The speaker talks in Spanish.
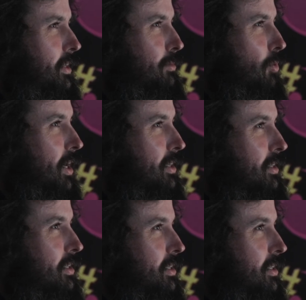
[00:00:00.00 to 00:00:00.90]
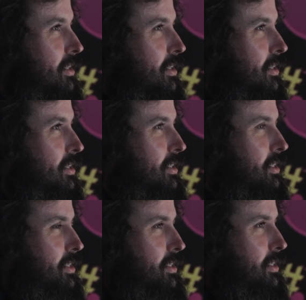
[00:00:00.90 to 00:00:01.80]
dibujante,
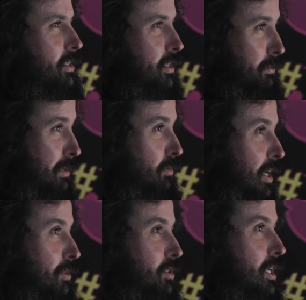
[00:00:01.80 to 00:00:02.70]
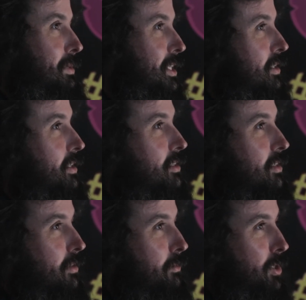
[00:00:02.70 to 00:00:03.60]
y se me da muy bien la tortilla de patatas,
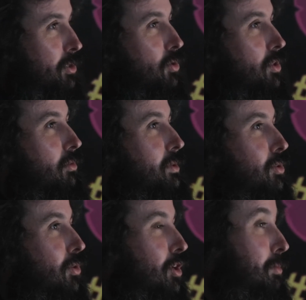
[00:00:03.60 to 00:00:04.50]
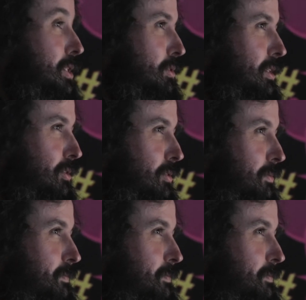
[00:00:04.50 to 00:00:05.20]
pero esto de momento no lo he explotado tanto.